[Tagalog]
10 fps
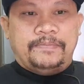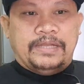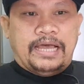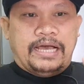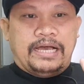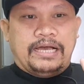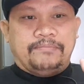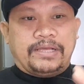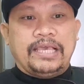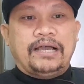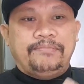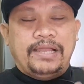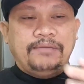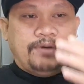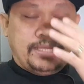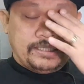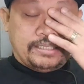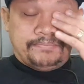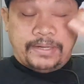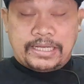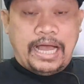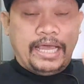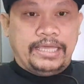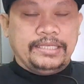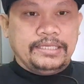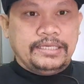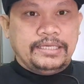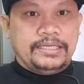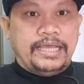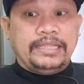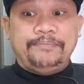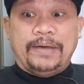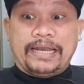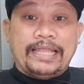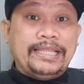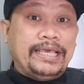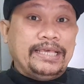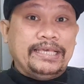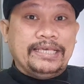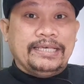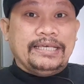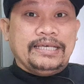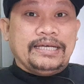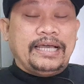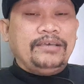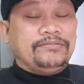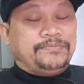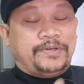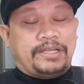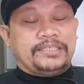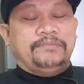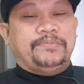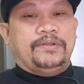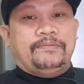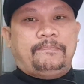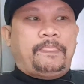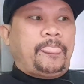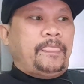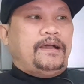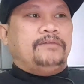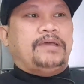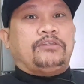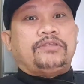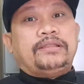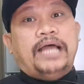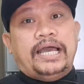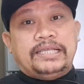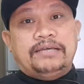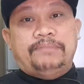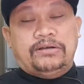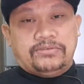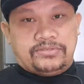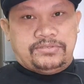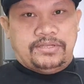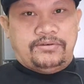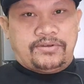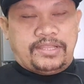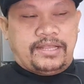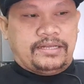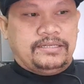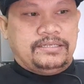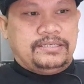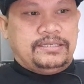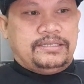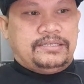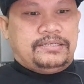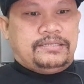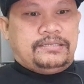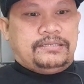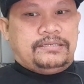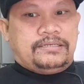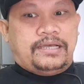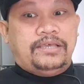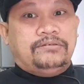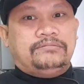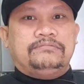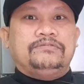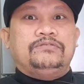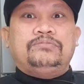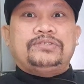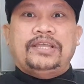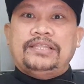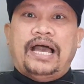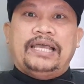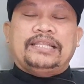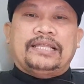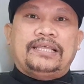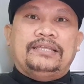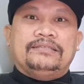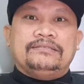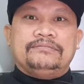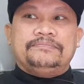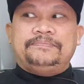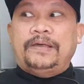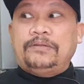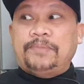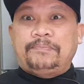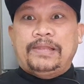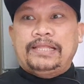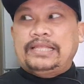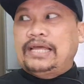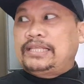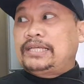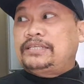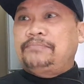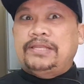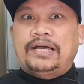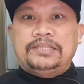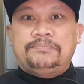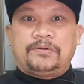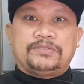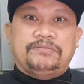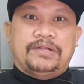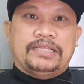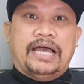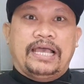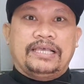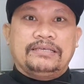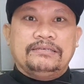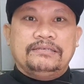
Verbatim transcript: na maging available ang isang pagkain na hindi pa ready. Ngayon, for example, uh, meron tayong daing na bangos na order. Ngayon, ubos na yung daing natin. Pero pipilitin natin kasi may nakadepros naman na daing.